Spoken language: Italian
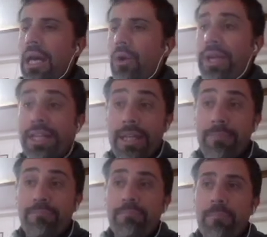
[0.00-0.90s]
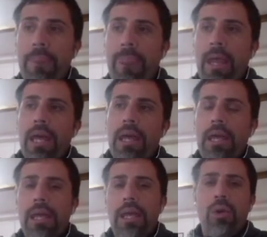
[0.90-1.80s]
Quindi,
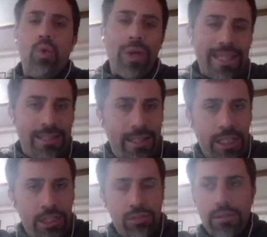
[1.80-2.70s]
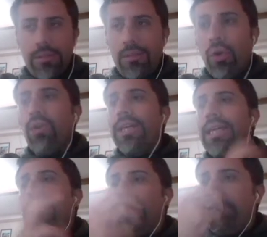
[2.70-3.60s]
un anticristo o
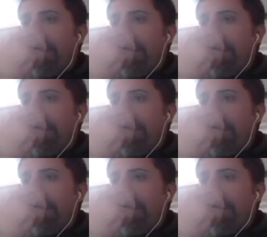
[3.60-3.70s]
chi